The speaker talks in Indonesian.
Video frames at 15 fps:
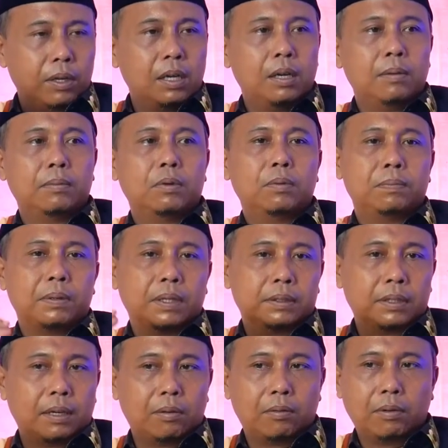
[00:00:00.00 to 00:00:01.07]
ilmu
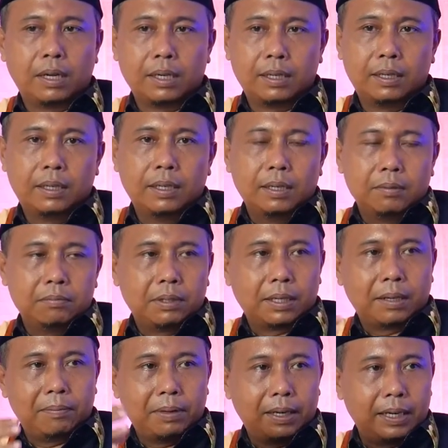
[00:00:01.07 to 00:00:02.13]
pengetahuan
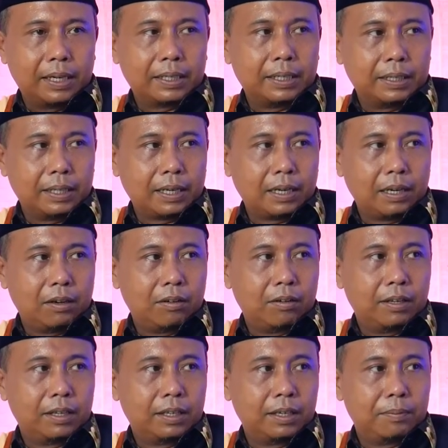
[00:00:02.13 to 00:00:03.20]
Bagaimana kita
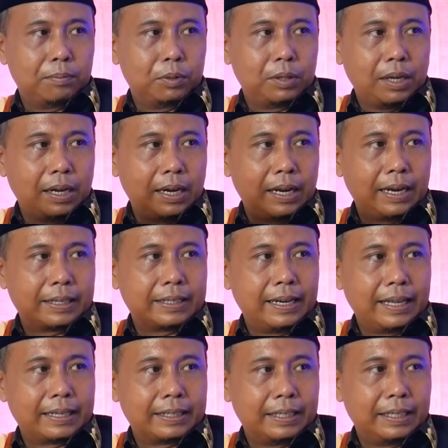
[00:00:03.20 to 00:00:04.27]
kalau ingin punya anak
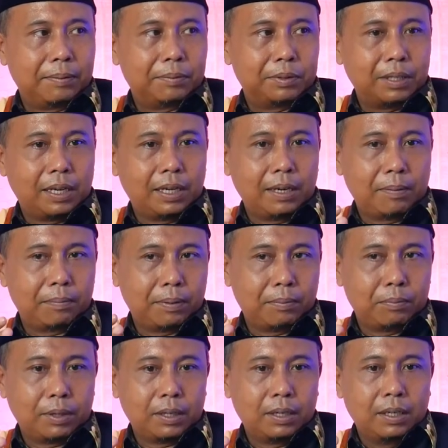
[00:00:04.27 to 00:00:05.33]
laki-laki, punya anak
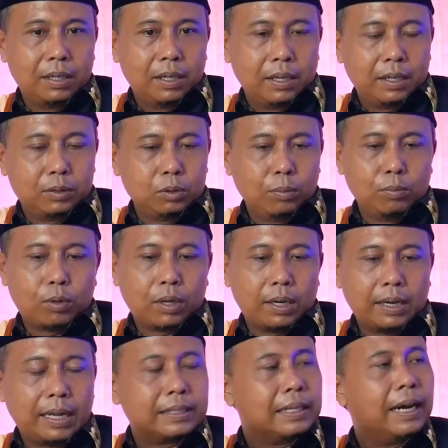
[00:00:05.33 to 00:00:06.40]
perempuan. Itu
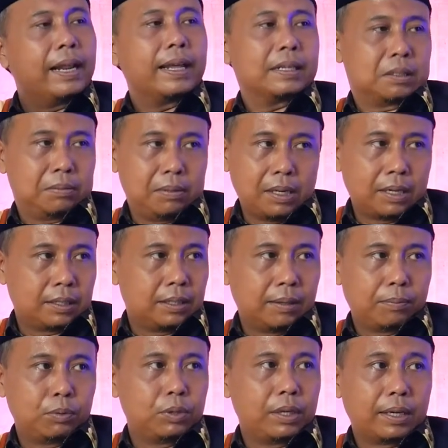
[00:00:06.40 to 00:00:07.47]
bukan tidak jelek
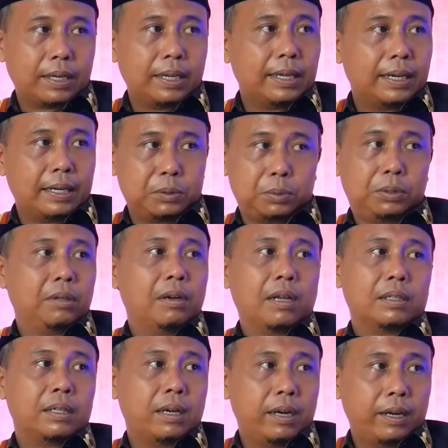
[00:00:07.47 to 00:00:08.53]
sebenarnya. Punya keinginan seperti itu
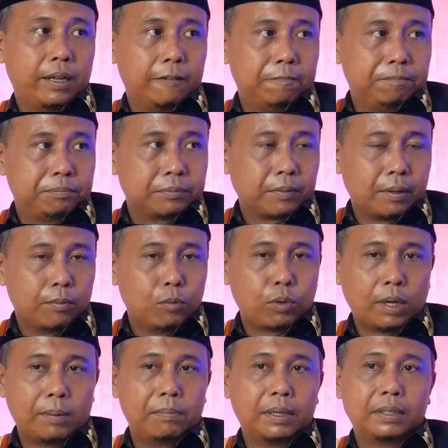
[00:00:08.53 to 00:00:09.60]
tidak jelek.
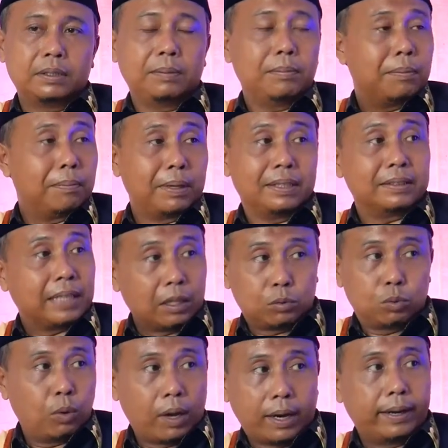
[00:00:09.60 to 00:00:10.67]
Bukan berarti memerintah
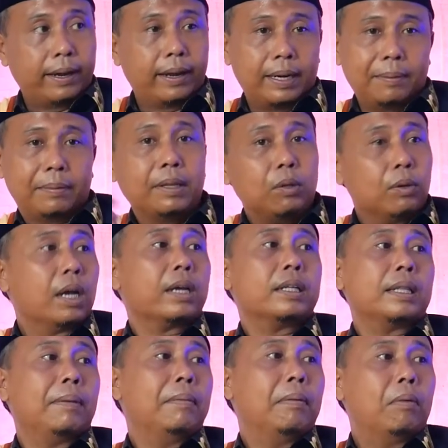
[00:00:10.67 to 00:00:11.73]
Tuhan. Tidak. Namanya juga
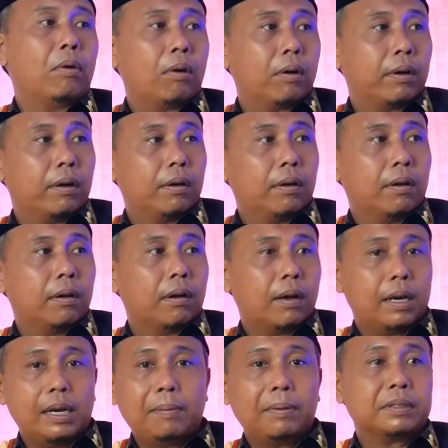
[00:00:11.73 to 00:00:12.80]
kita memohon.
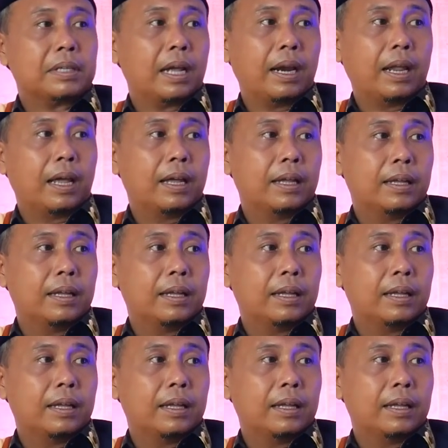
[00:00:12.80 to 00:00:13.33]
tidak masalah.